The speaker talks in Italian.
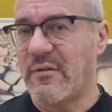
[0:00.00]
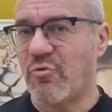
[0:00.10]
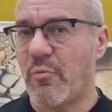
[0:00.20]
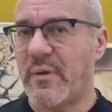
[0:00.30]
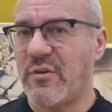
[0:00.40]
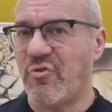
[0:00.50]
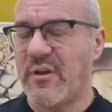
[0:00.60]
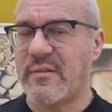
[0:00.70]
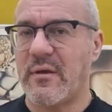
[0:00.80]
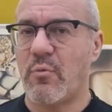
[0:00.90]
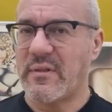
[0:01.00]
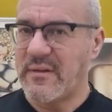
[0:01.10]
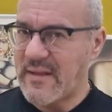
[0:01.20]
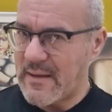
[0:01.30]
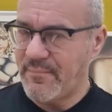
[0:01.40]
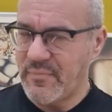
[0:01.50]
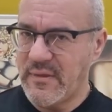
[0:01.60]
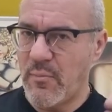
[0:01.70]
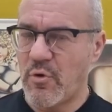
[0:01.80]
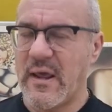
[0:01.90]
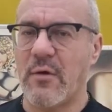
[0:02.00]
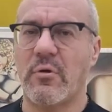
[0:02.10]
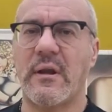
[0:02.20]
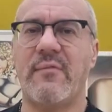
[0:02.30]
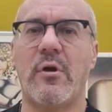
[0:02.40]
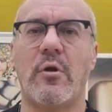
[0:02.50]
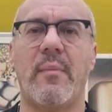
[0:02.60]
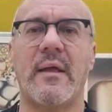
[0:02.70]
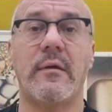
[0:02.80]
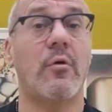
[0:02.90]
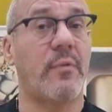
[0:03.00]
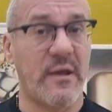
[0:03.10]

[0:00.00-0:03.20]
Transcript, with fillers: di sopra di certe quantità di molecole a livello ematico,